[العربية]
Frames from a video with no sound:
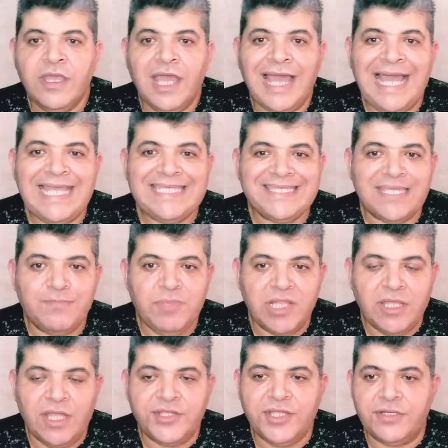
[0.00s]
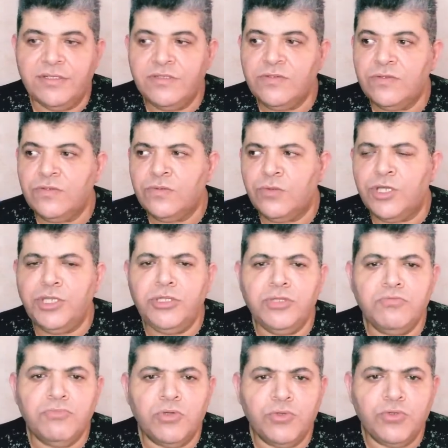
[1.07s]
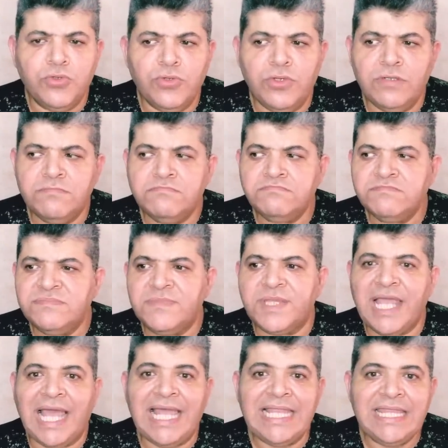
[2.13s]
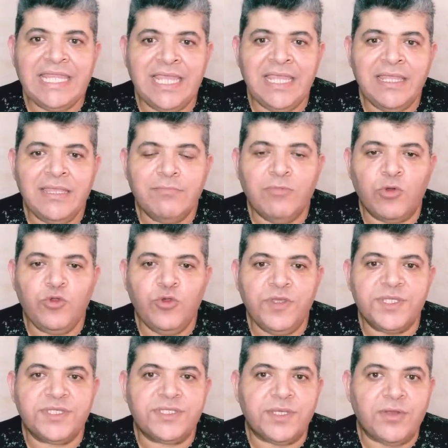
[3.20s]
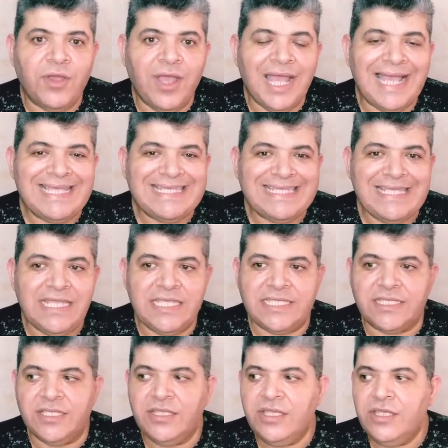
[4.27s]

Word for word: احست بالخطر وان الموضوع تعدى موضوع الصراع السياسي